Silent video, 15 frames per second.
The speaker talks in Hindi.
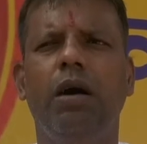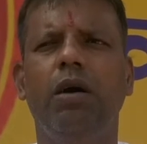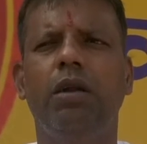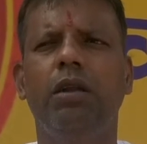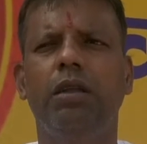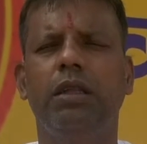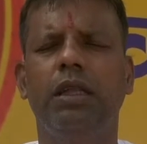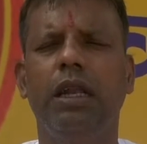
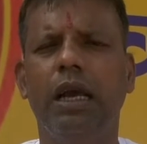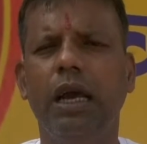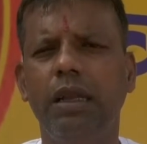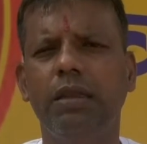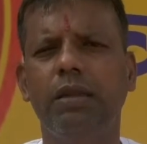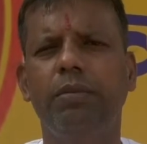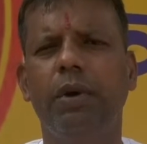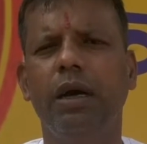और
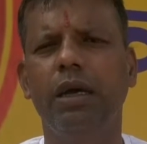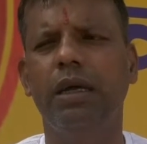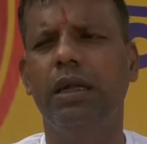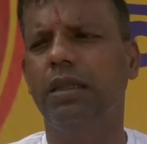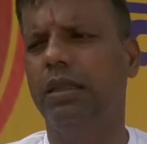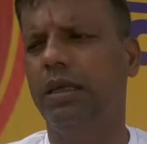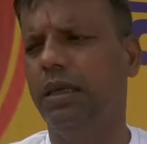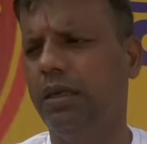सरकार से मांग
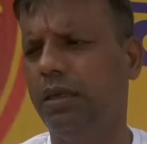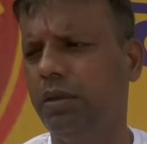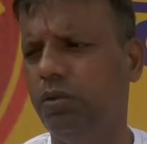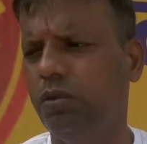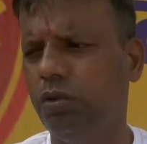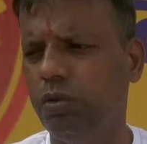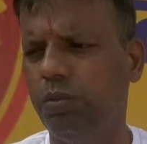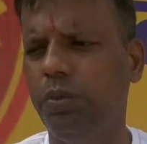करते हैं कि
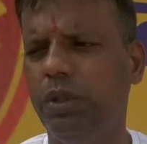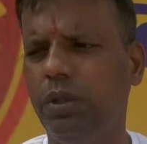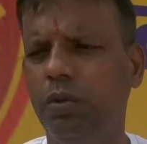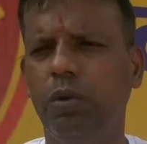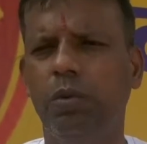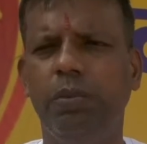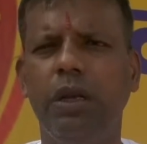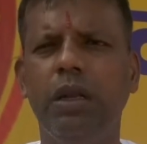कुछ
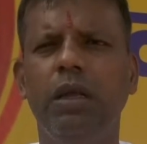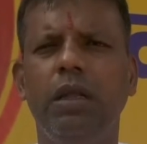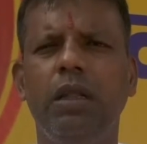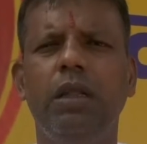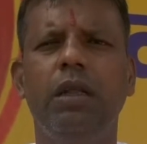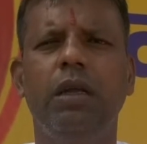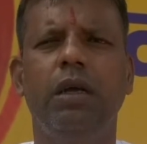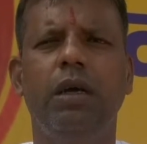बिंदुओं
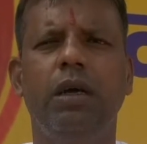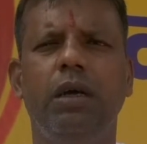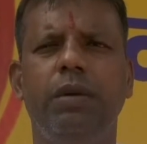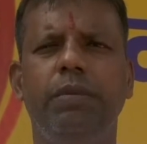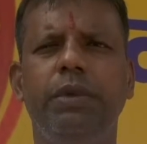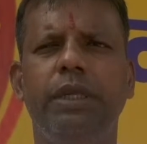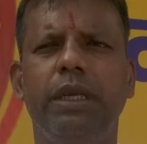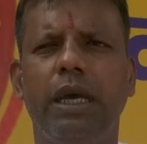
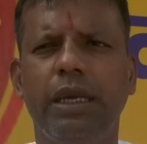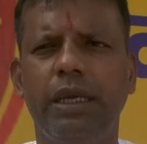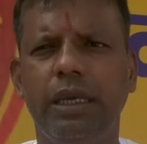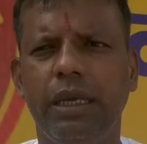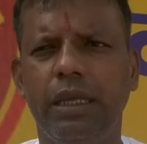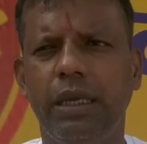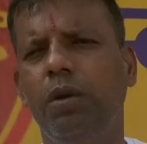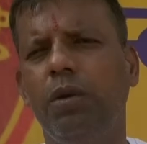पर विचार
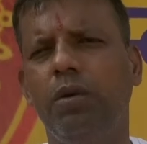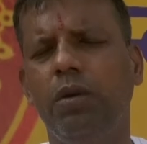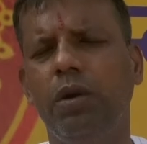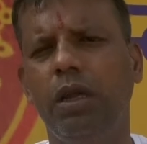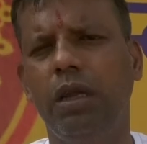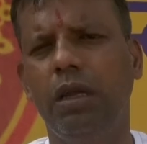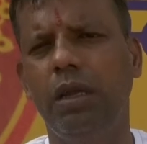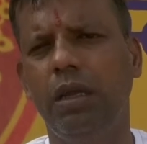किया जाए लोगों
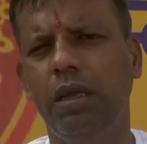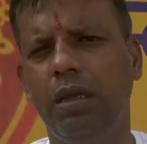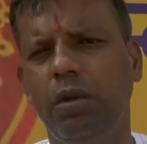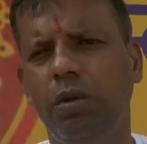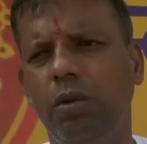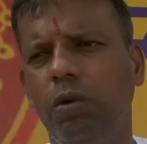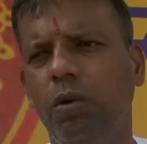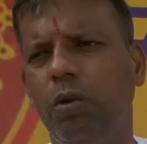ने
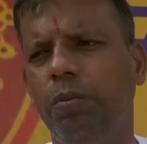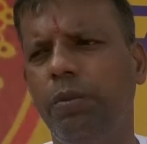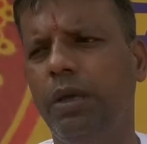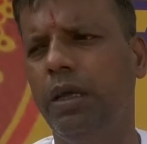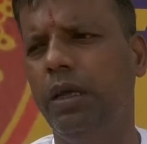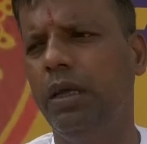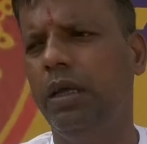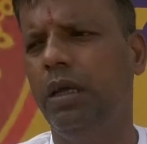लोगों
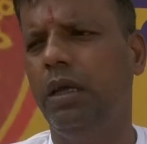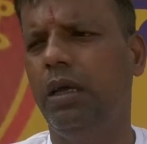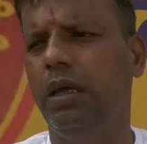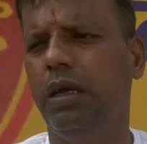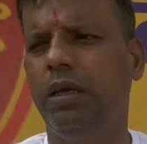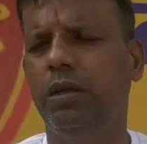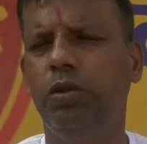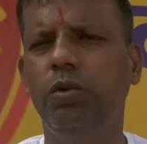में
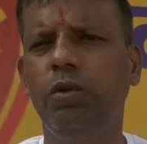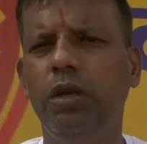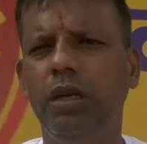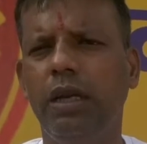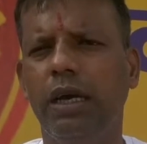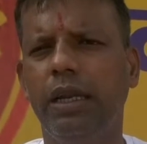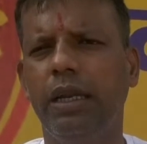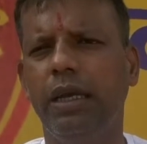दूरी
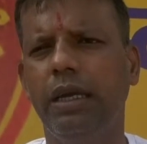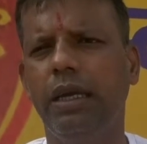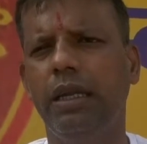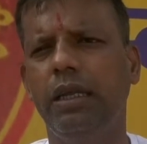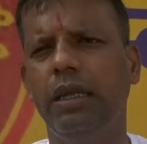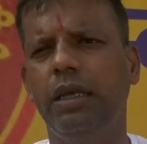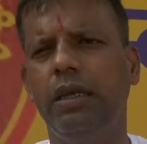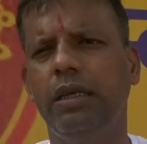रखने के
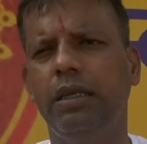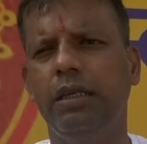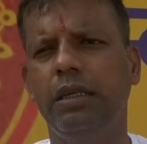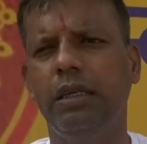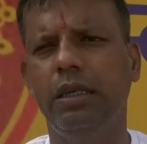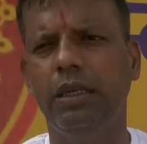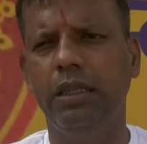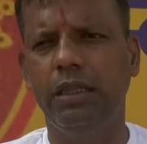लिए
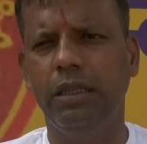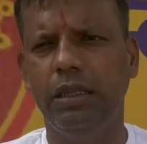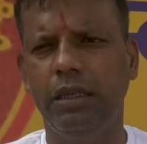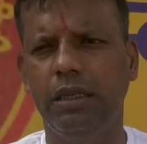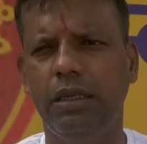चिन्हित